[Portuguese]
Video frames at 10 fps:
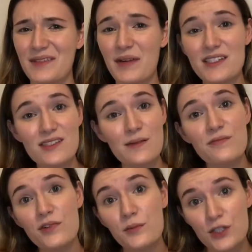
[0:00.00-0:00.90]
Mas eu
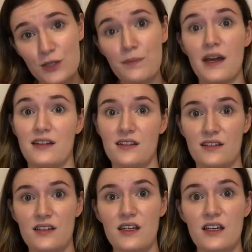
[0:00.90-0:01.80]
sempre fui muito
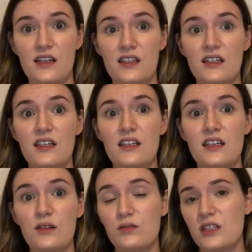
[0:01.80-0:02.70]
esperta.
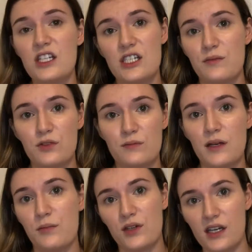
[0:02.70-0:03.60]
E eu não entendia muito
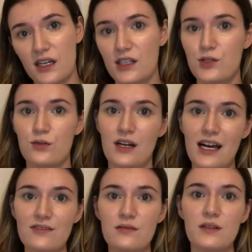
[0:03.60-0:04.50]
bem por que, que ela
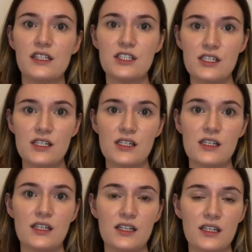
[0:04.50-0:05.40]
chorava, mas
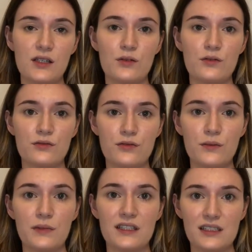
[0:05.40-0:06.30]
eu fui
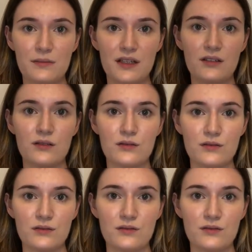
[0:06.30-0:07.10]
percebendo